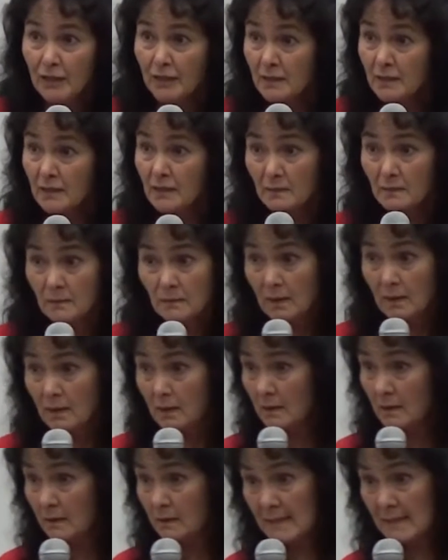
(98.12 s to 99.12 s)
И
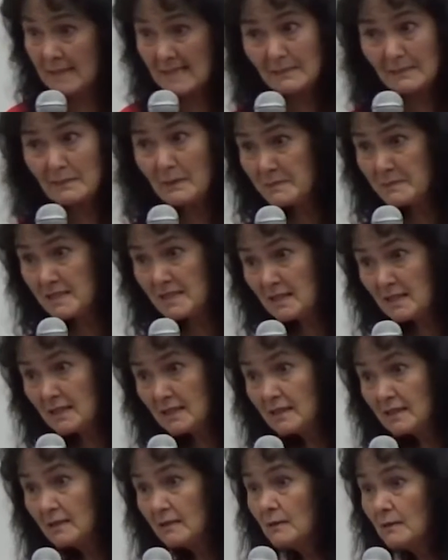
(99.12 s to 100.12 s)
на самом
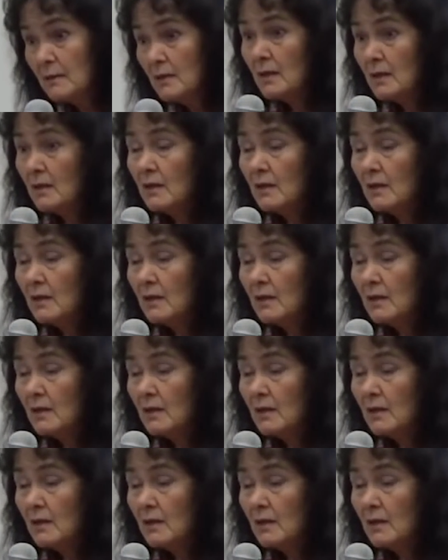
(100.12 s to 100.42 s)
деле